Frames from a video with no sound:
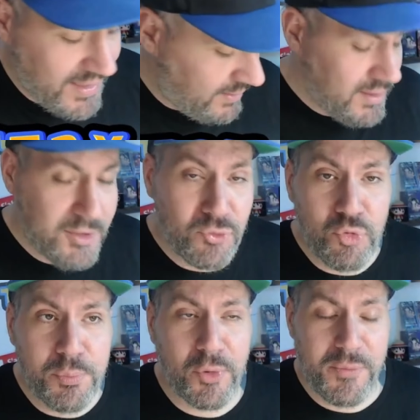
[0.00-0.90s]
gars. Les
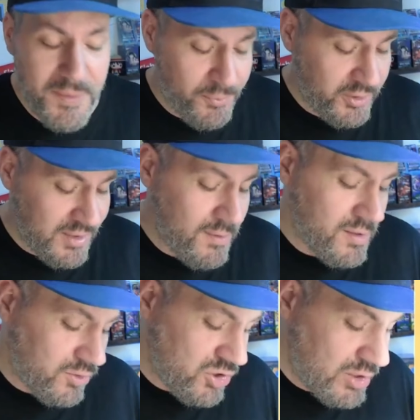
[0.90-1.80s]
tout premiers
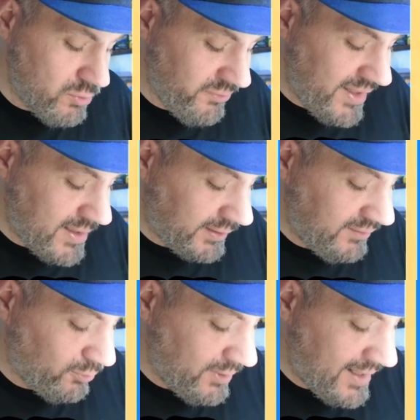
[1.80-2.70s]
Pokémon que j'ai ouverts,
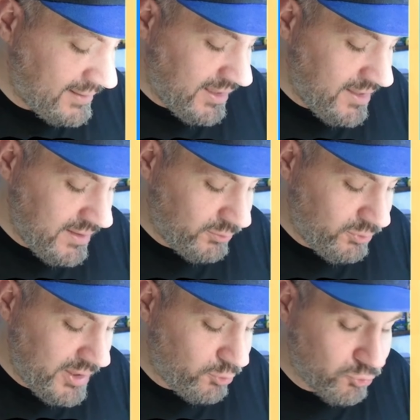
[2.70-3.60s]
ils sont là. Et
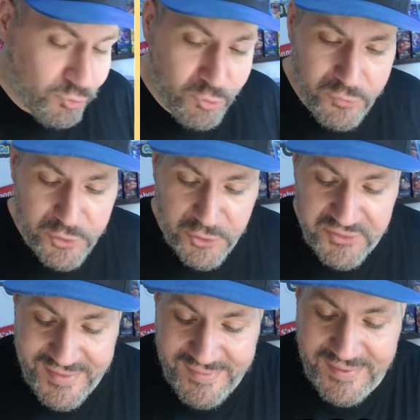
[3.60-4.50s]
on les retrouve dans cette